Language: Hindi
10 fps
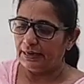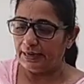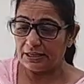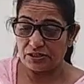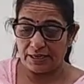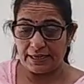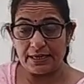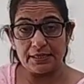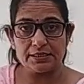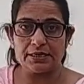रेंज
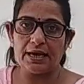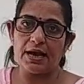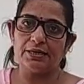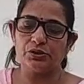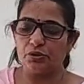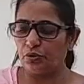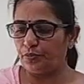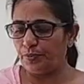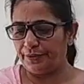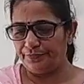रहेगी इसकी आठ सौ
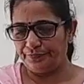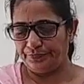रुपये